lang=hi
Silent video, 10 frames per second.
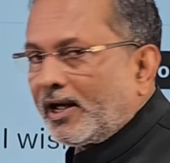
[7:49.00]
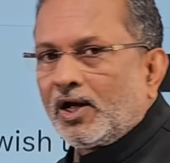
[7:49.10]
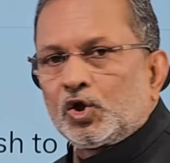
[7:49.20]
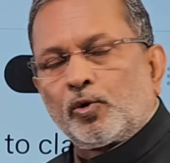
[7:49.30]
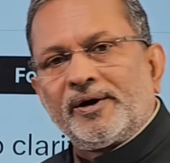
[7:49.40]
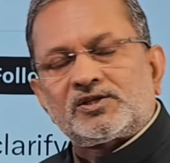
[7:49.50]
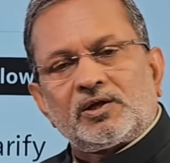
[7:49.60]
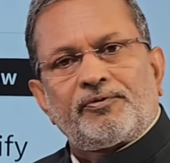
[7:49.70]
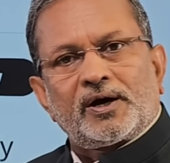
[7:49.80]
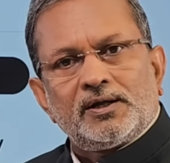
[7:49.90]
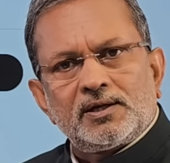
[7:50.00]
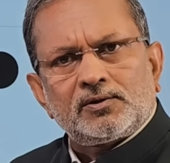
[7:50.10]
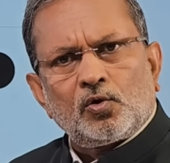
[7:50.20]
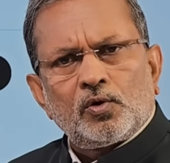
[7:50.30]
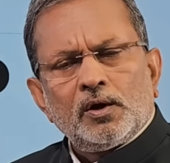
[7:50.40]
है तो मैं इस्तीफा नहीं
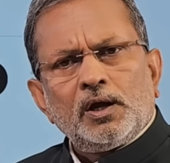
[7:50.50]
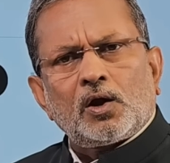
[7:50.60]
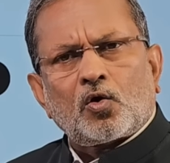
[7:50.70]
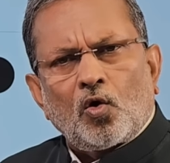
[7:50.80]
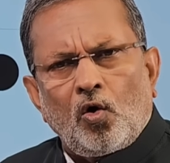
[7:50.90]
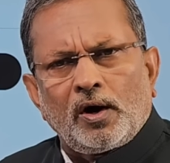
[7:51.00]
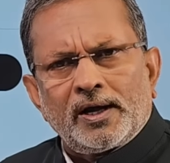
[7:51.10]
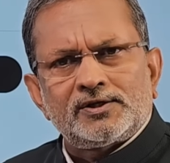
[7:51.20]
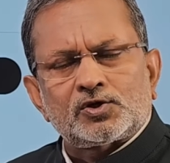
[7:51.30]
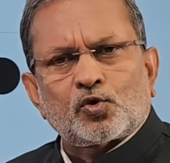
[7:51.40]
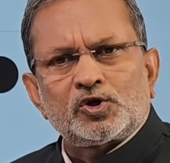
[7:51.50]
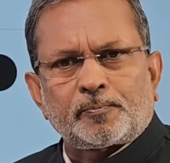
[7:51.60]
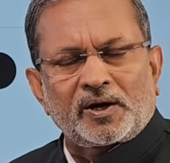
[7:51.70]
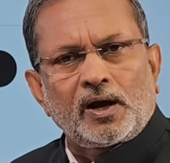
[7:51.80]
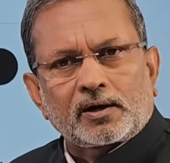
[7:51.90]
देता हूं ये कौन है जिसको इस
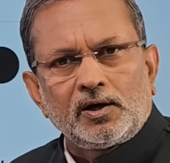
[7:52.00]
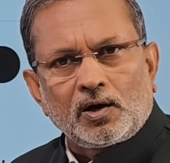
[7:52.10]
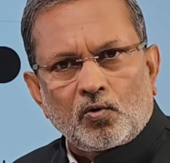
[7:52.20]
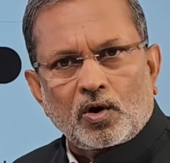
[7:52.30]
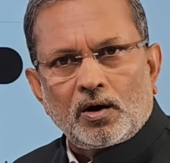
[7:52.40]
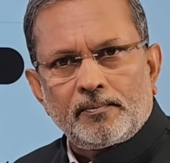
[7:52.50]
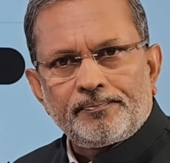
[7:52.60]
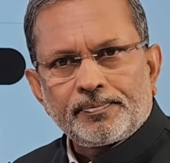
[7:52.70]
पर यकीन होगा